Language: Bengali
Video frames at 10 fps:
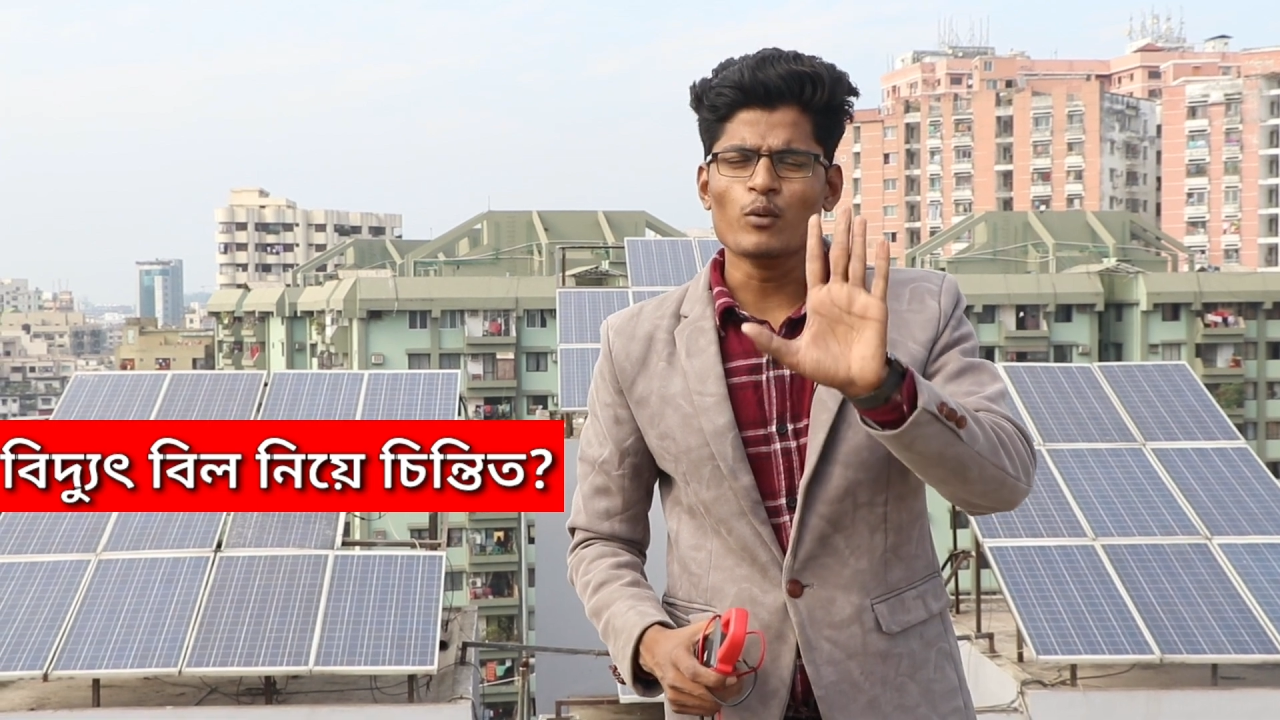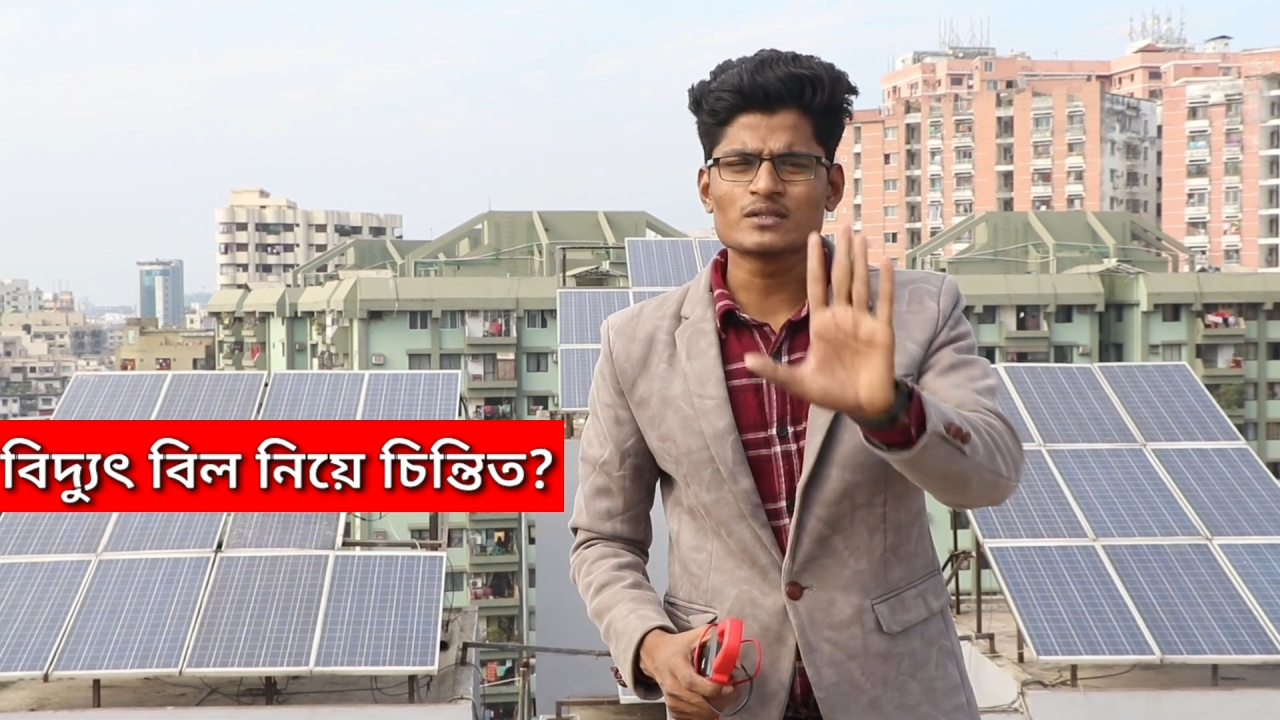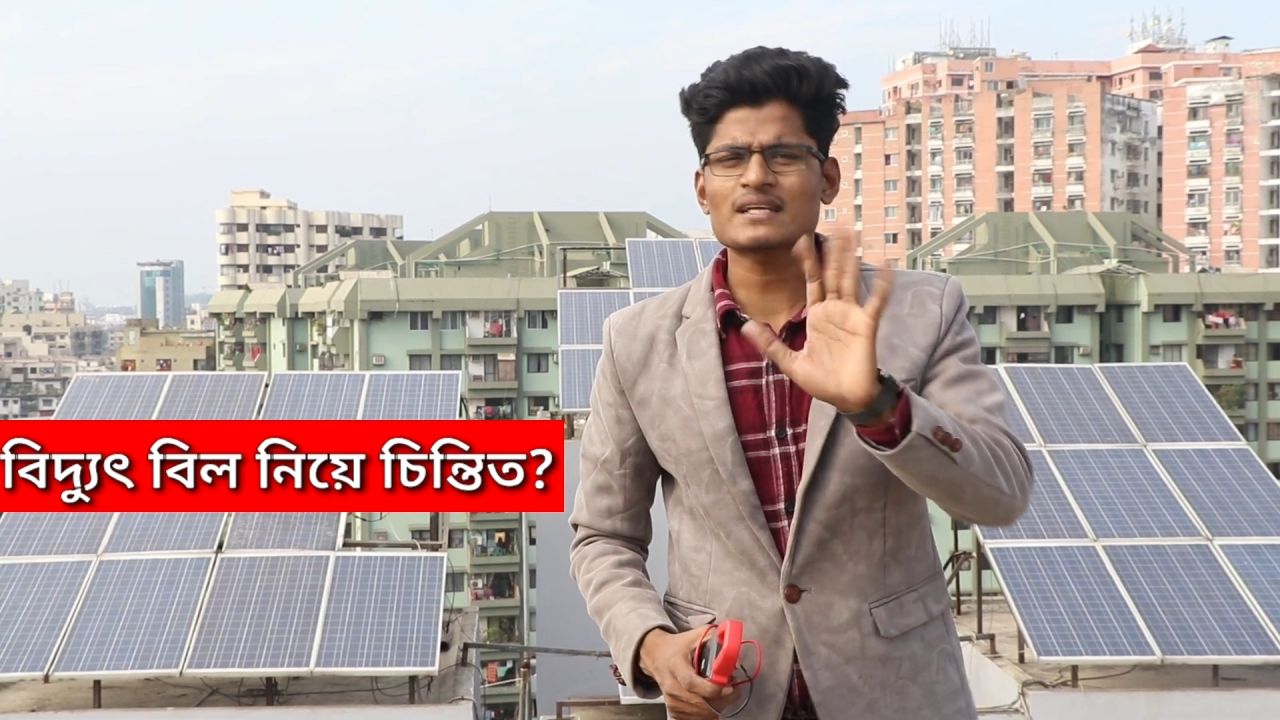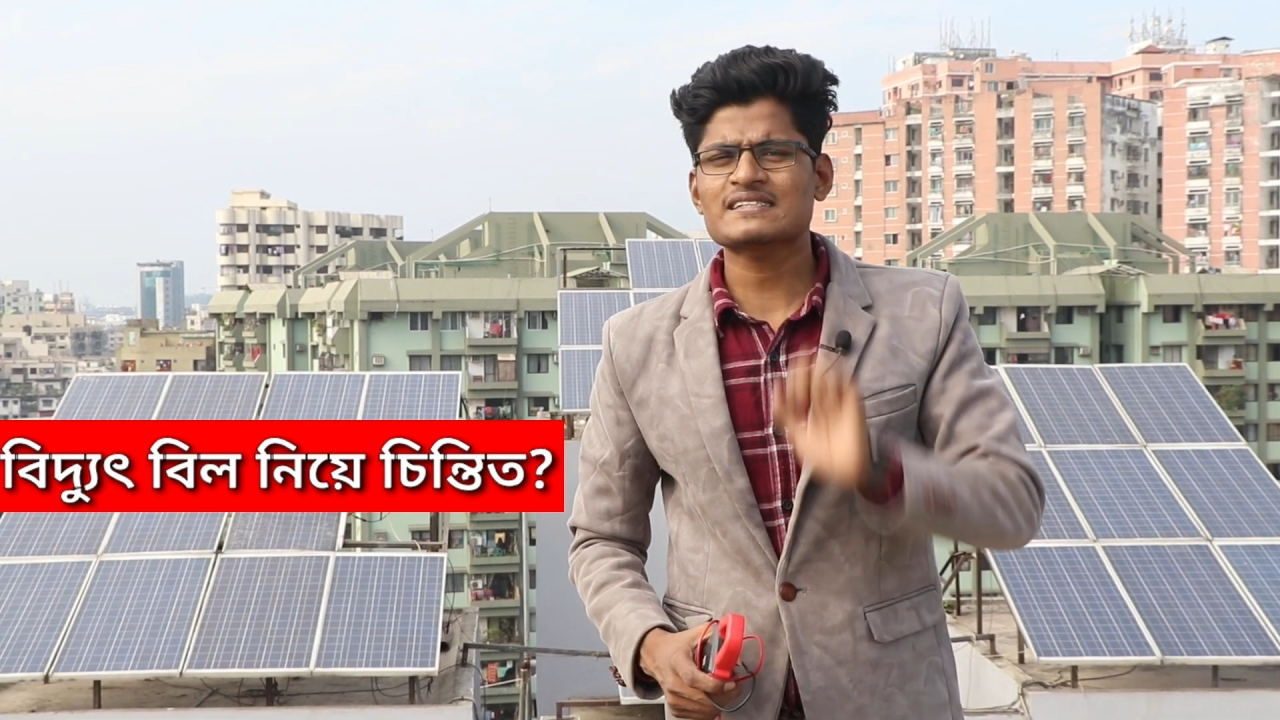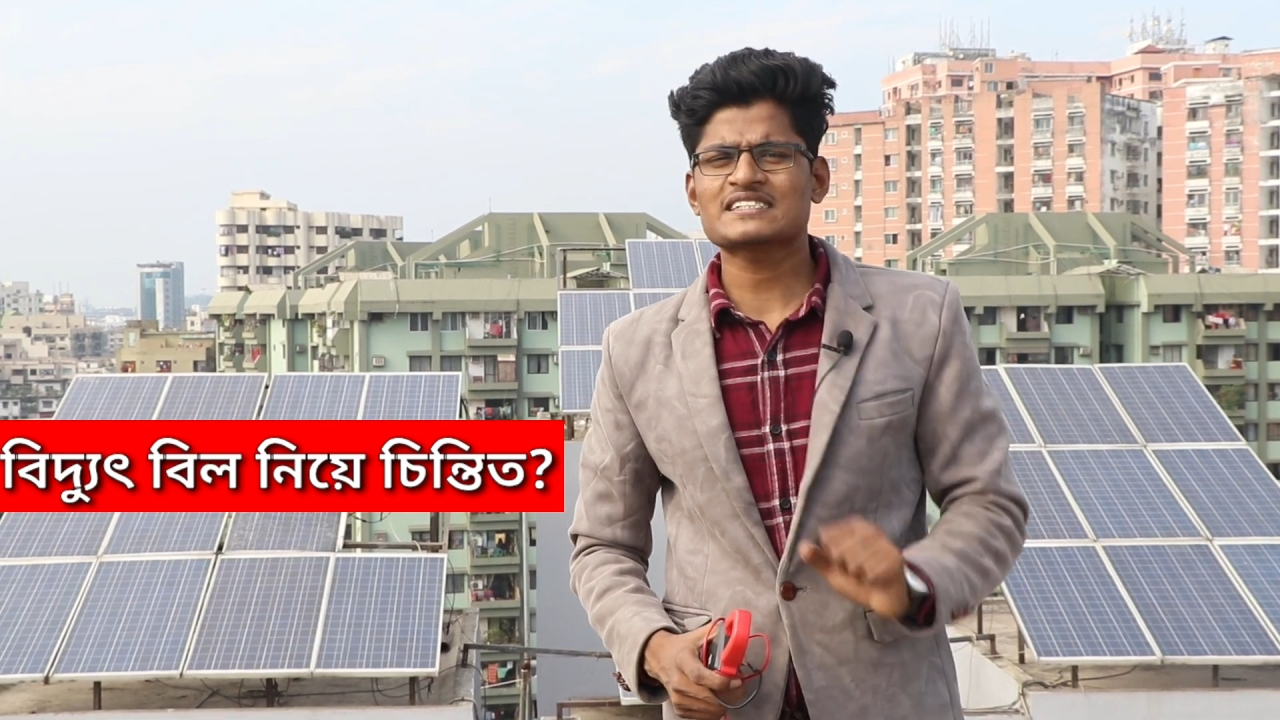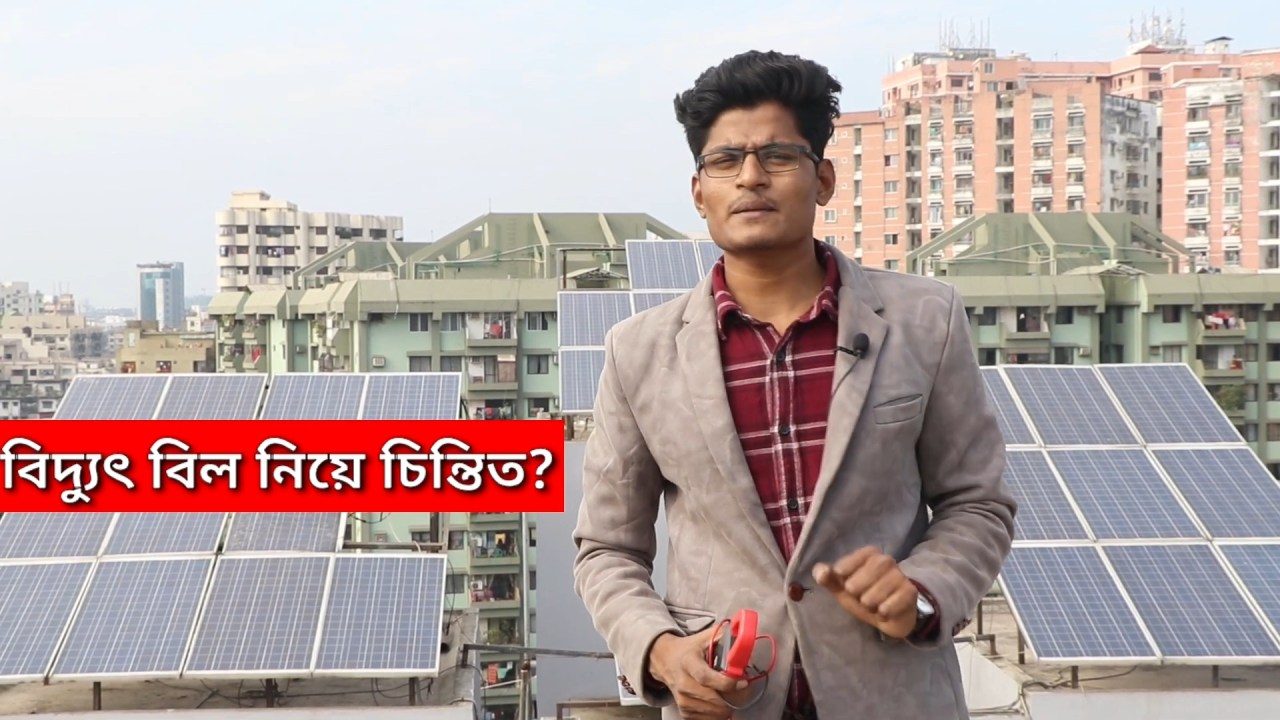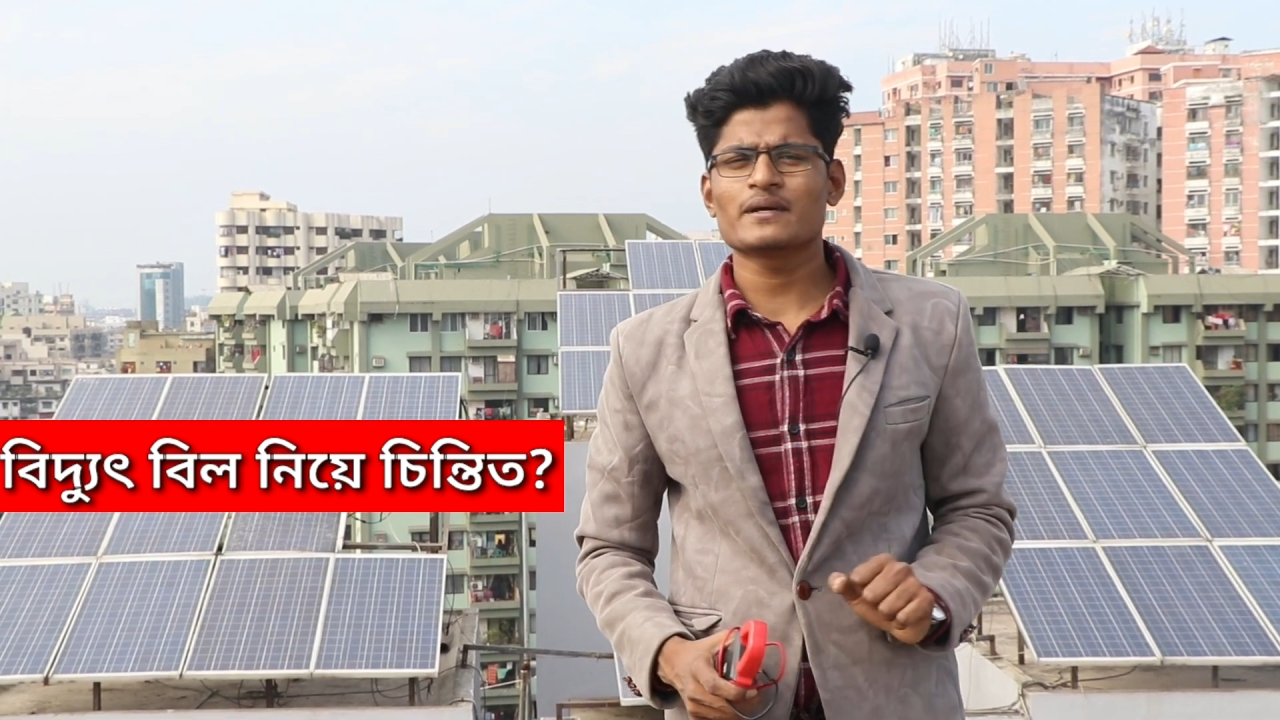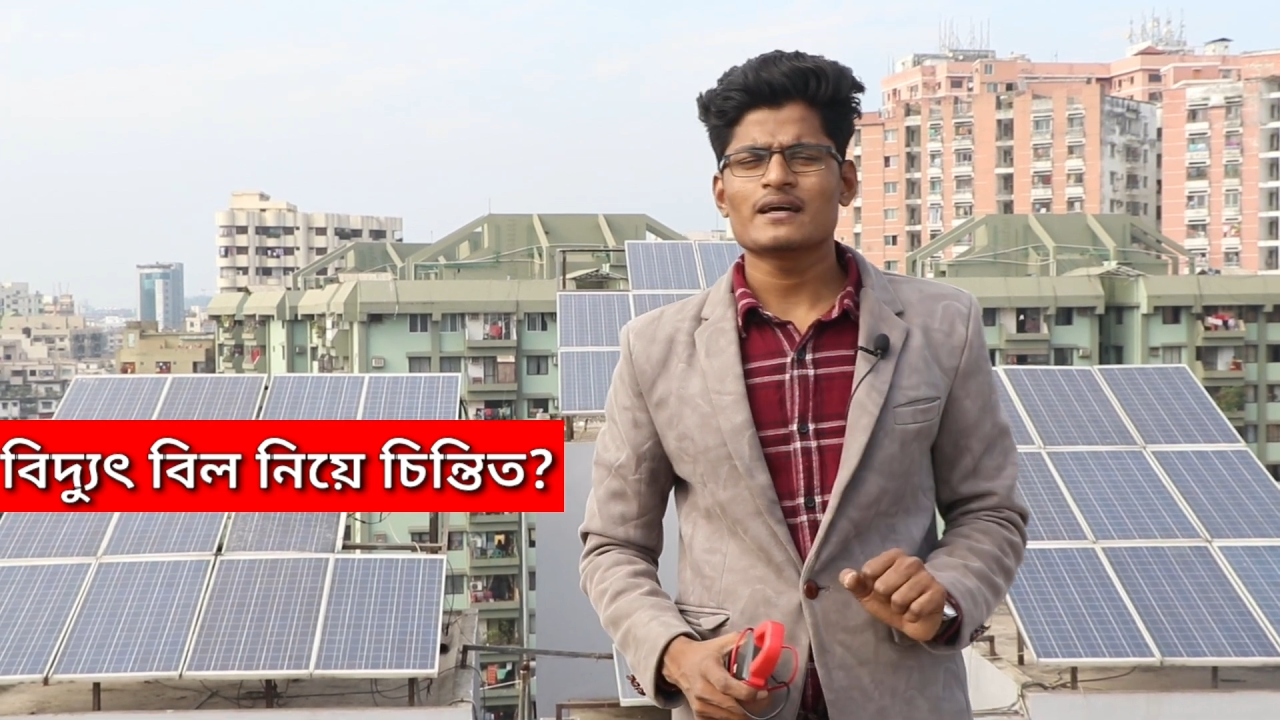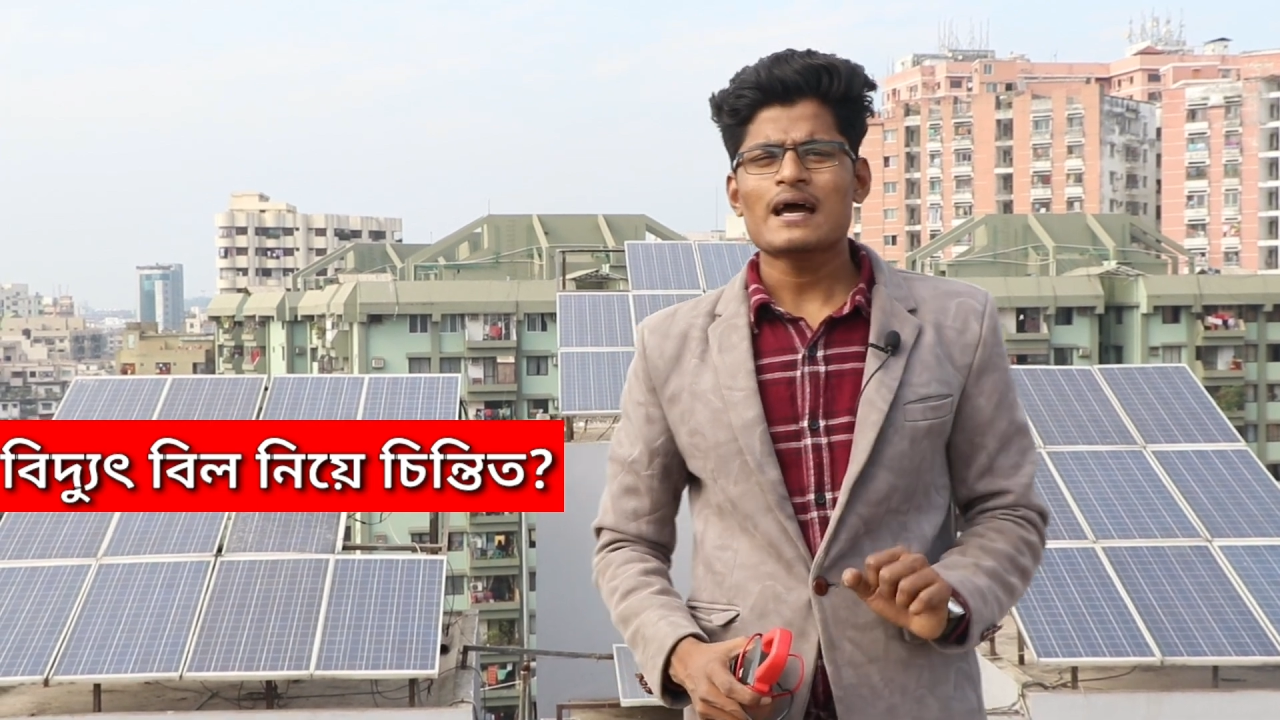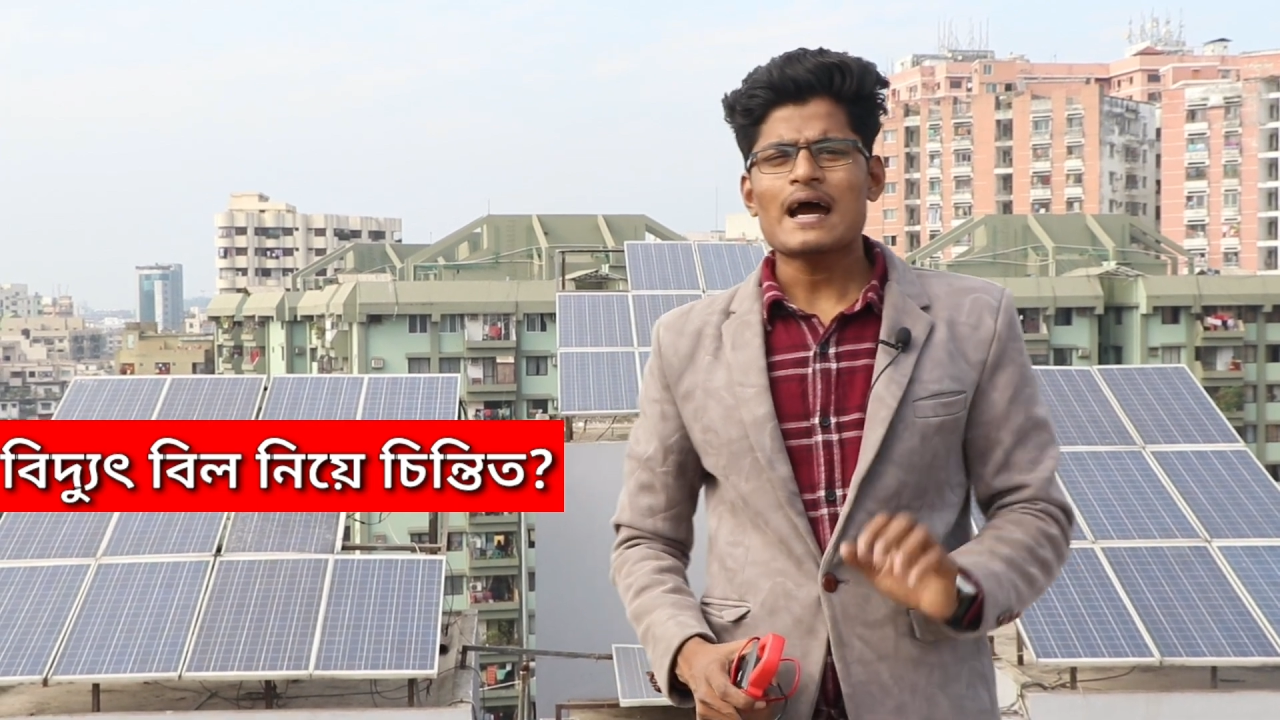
বোনাস হিসেবে